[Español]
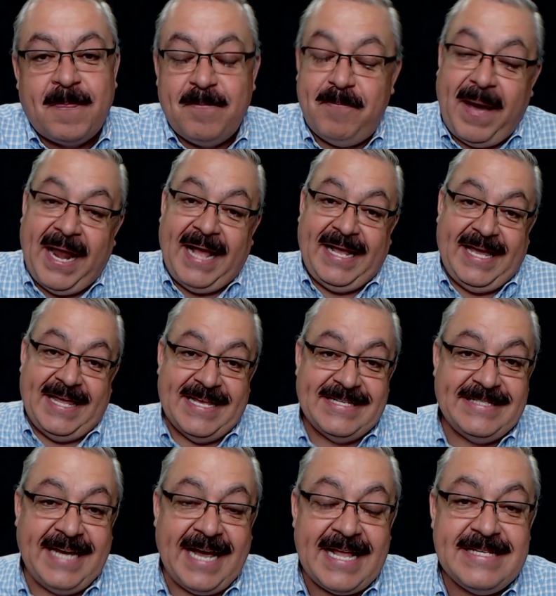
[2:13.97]
para que
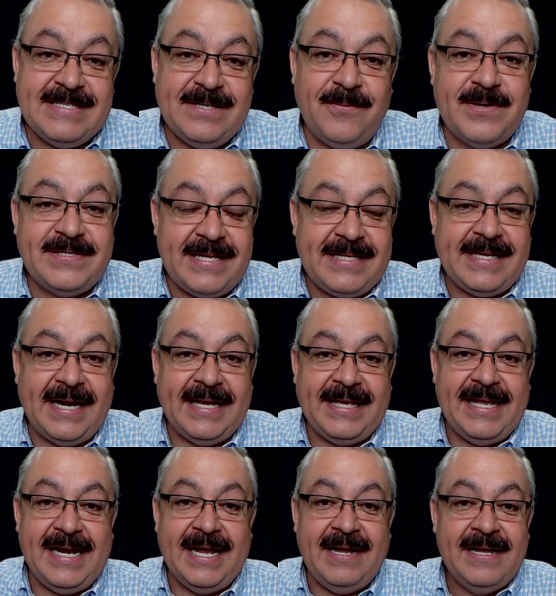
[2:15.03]
descanse o esté
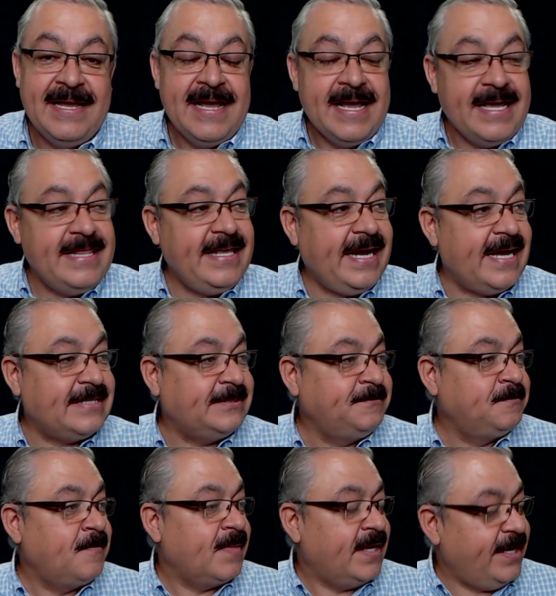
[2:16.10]
tranquila y digas,
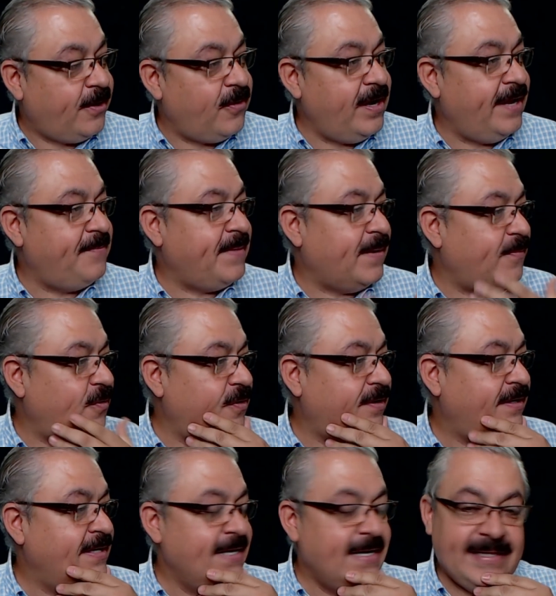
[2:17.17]
híjole mi amor,
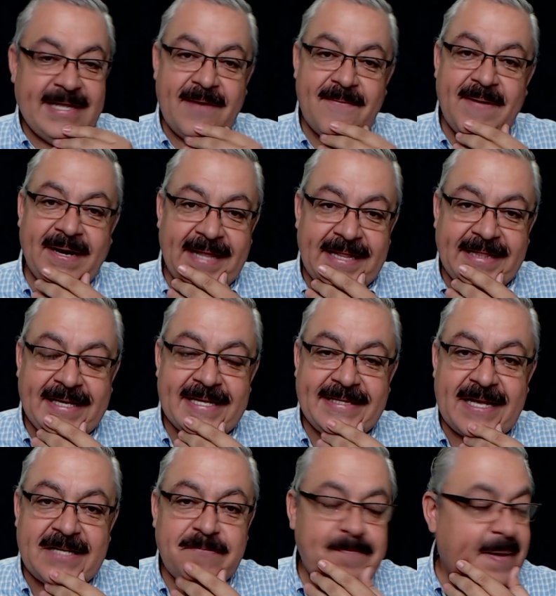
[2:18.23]
de verdad que
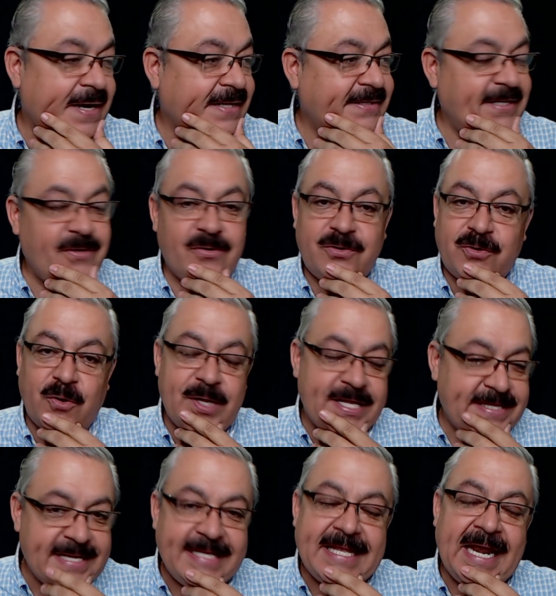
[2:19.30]
te has partido
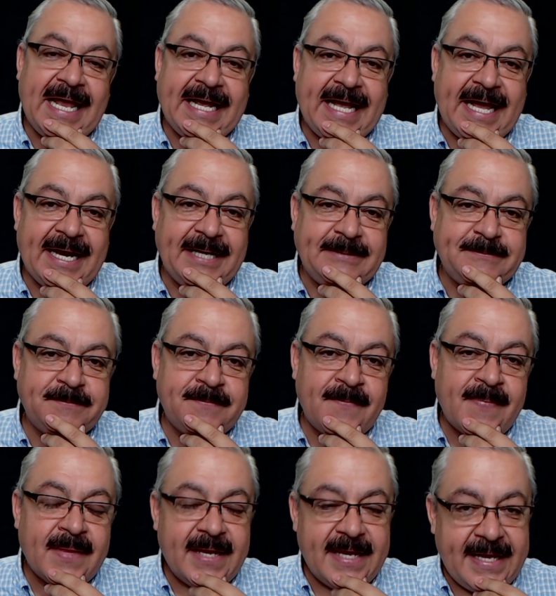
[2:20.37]
toditita la cara
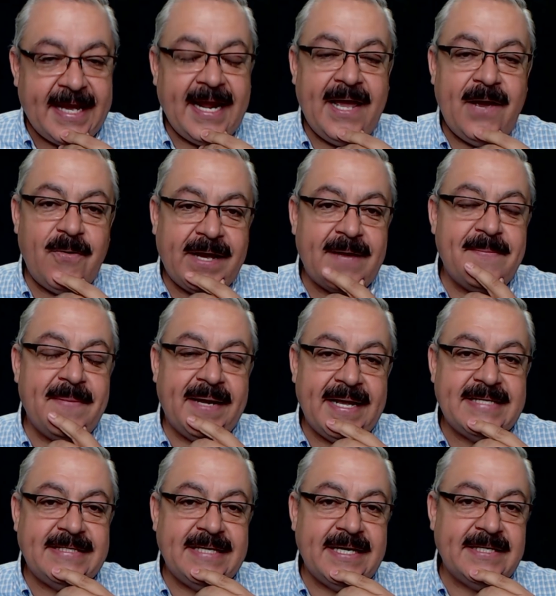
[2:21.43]
y creo que
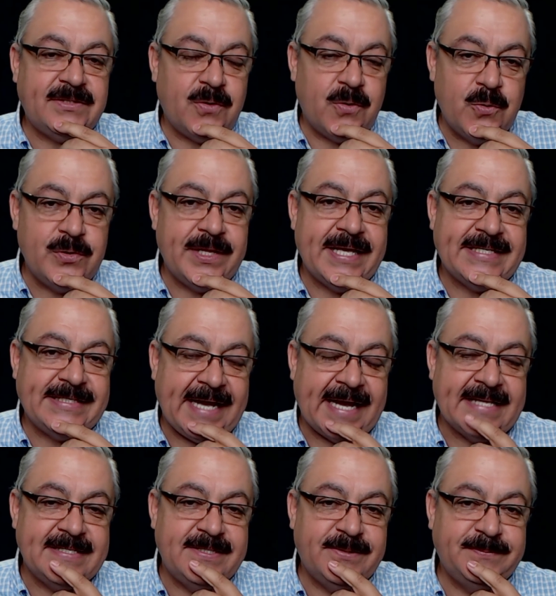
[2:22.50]
mereces un
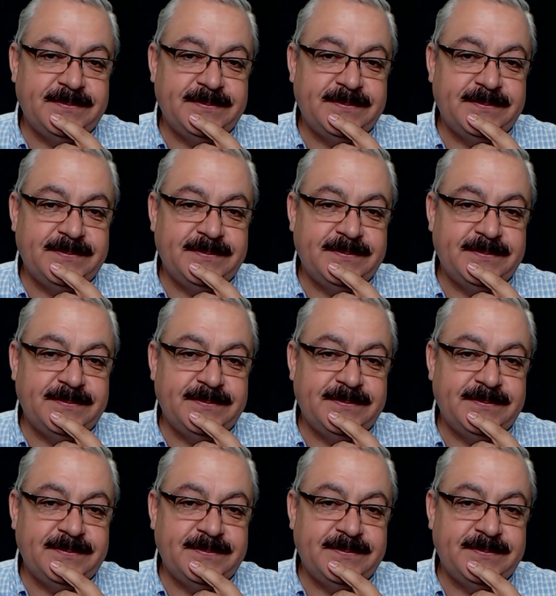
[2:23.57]
descanso.